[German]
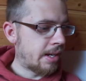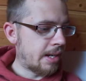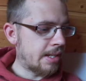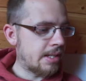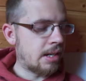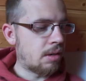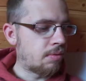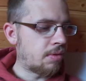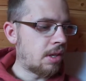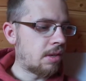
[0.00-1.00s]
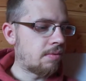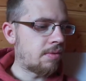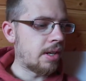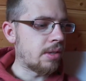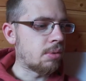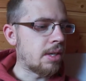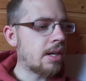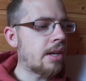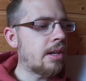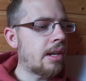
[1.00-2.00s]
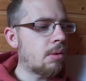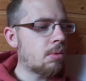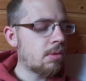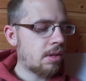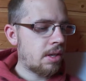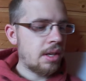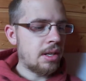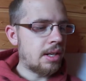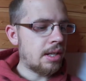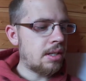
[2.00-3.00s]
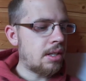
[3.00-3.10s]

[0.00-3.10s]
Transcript: Das auf jeden Fall. So, danke an den Leo. Dann